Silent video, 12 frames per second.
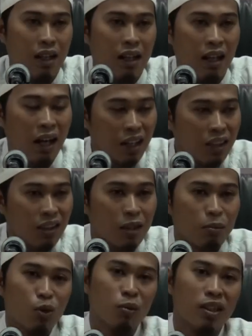langit
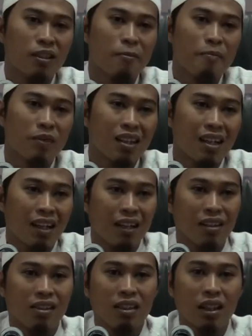dan bumi
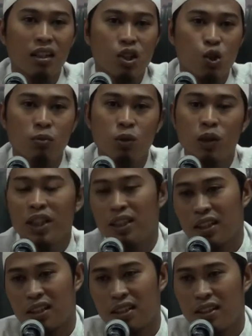di sini ada syumuliyah